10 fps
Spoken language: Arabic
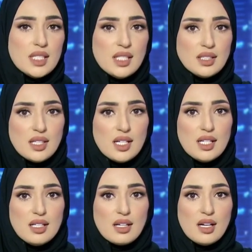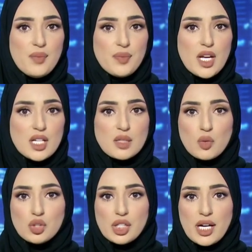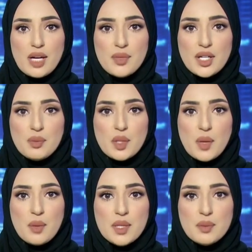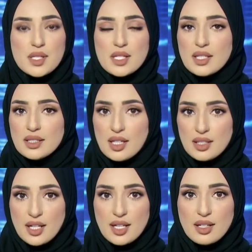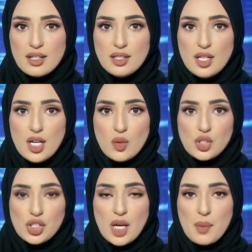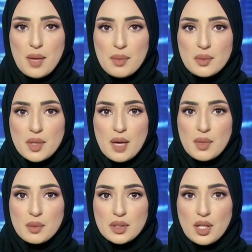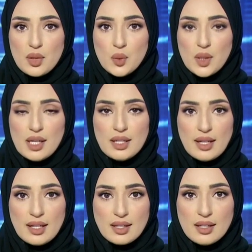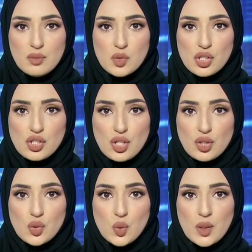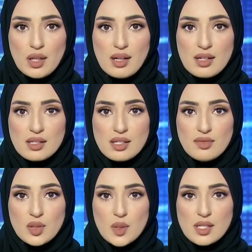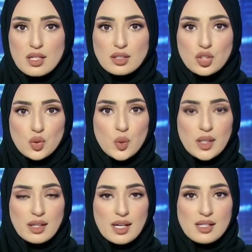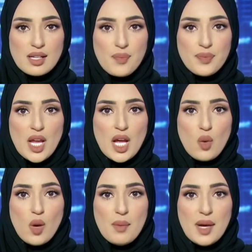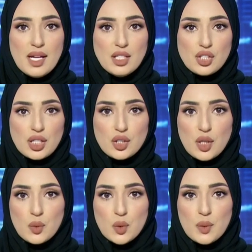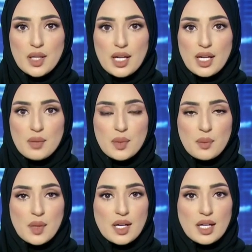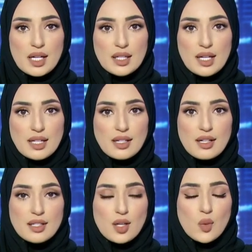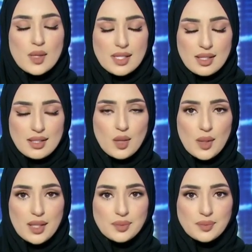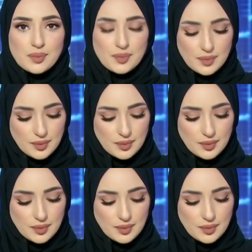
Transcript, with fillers: حضر اللقاء سمو الشيخ حمدان بن محمد بن زايد آل نهيان والشيخ محمد بن حمد بن طحنون آل نهيان مستشار الشؤون الخاصة في وزارة شؤون الرئاسة ومعالي الشيخ شخبوط بن نهيان بن مبارك آل نهيان وزير الدولة